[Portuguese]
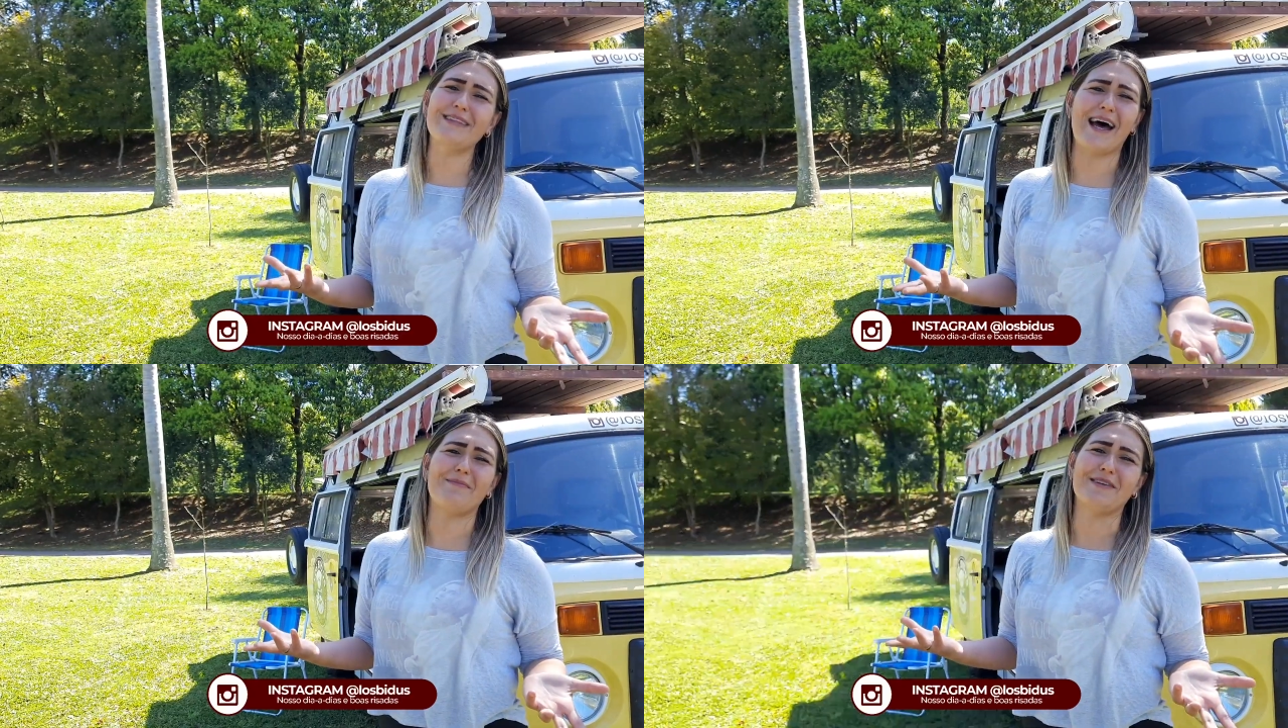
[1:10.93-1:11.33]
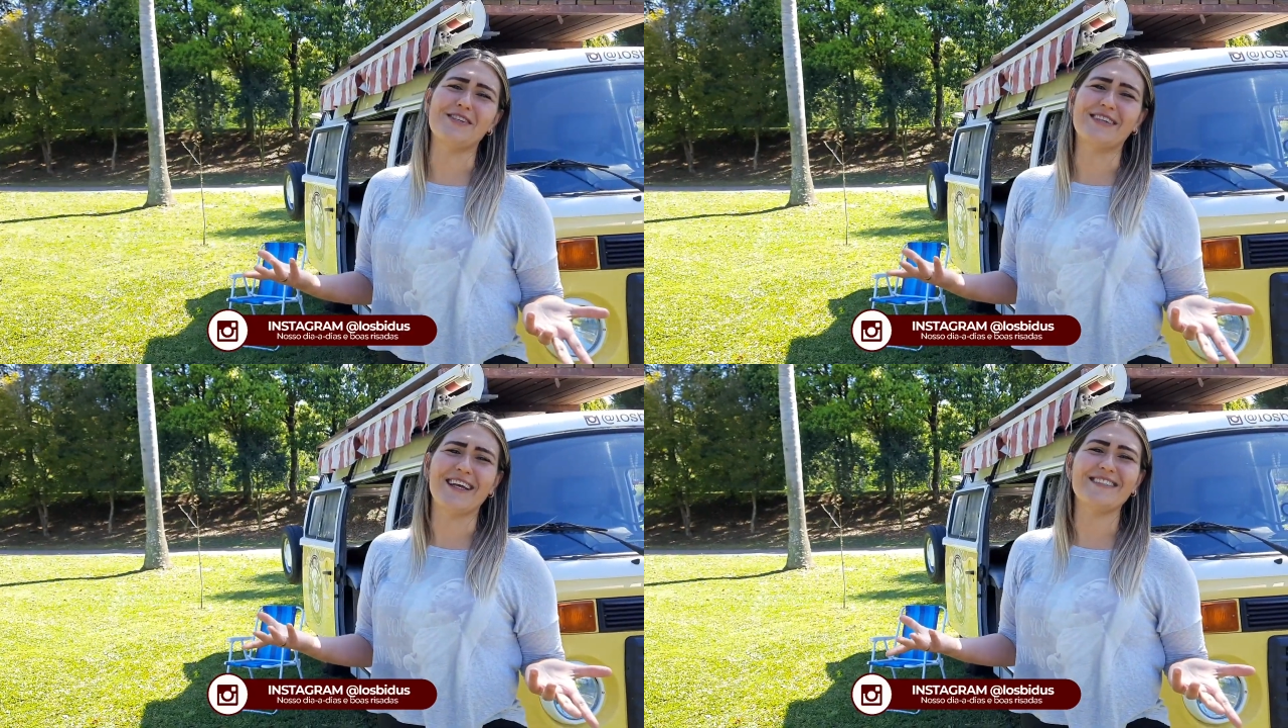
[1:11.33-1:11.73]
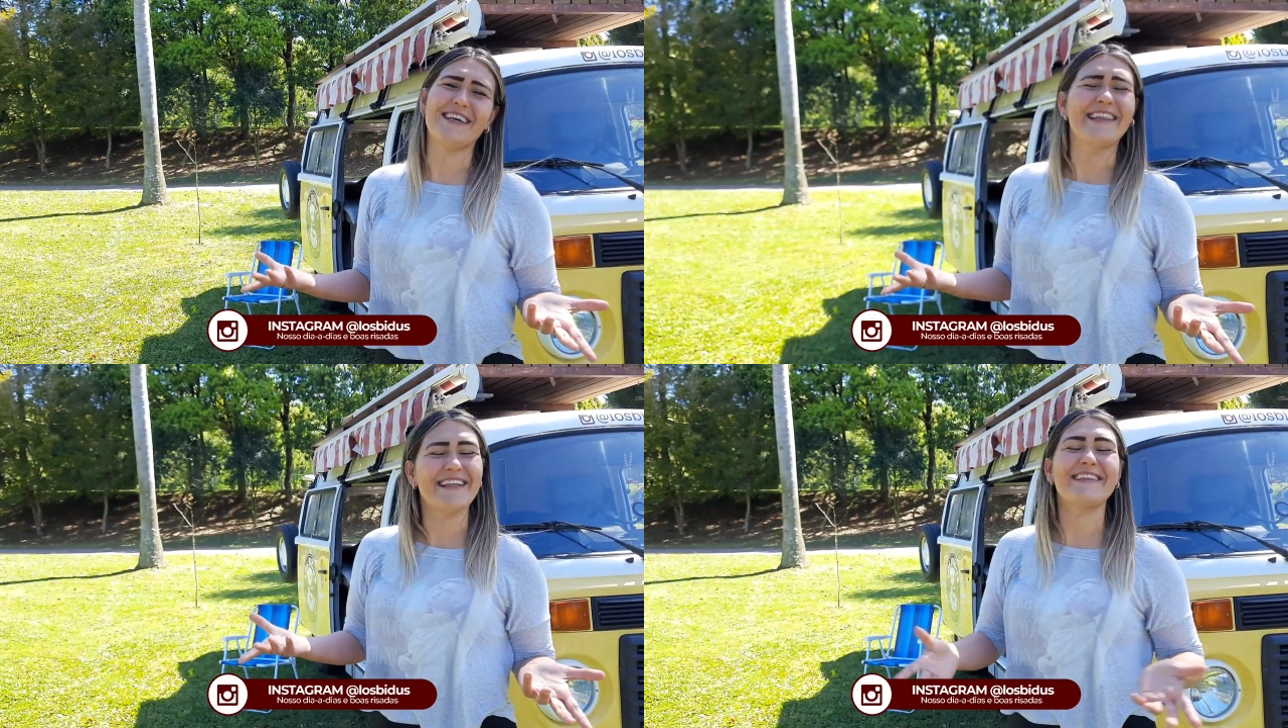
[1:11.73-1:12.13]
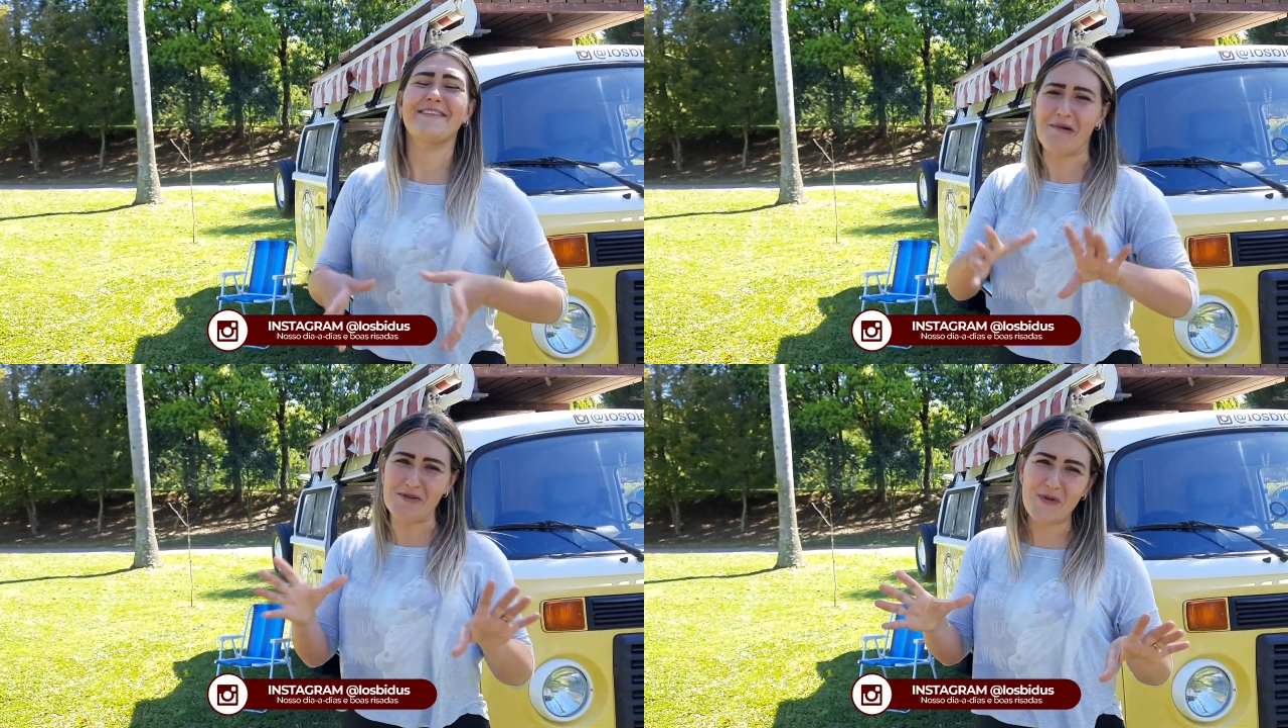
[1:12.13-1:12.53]
tablet, né, gente?
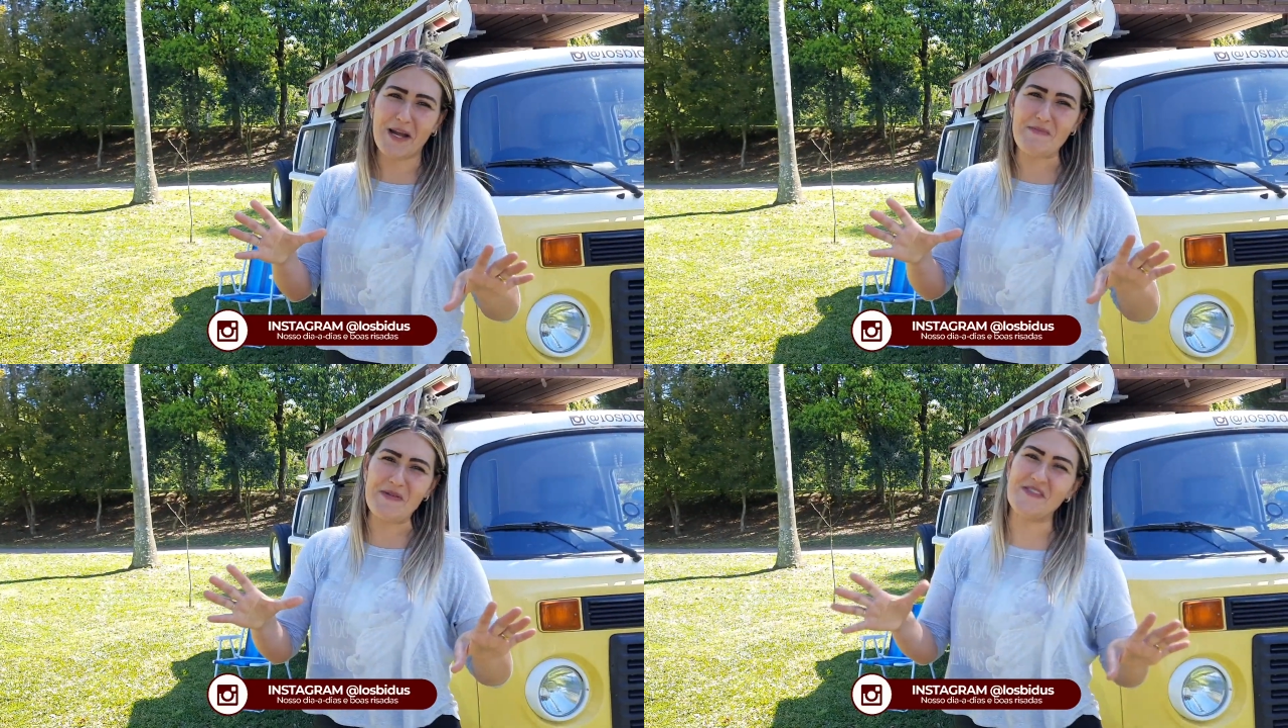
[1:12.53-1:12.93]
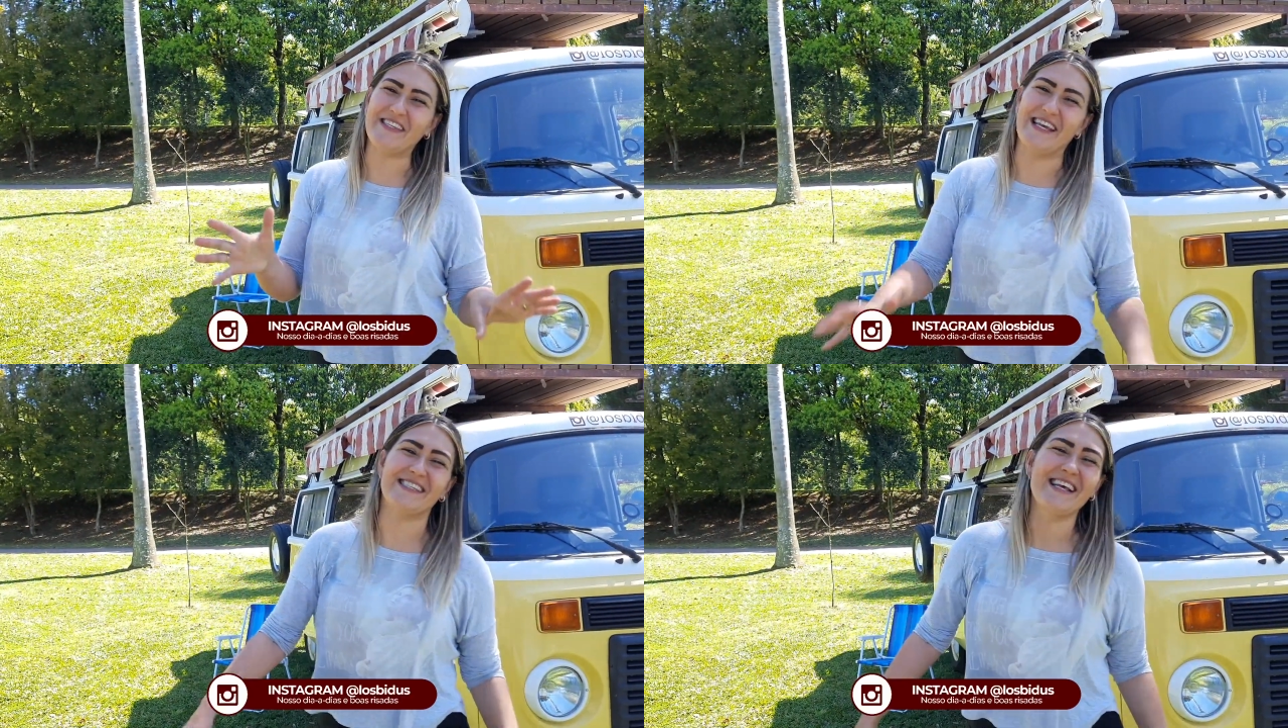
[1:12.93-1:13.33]
Então, vamos explicar para vocês.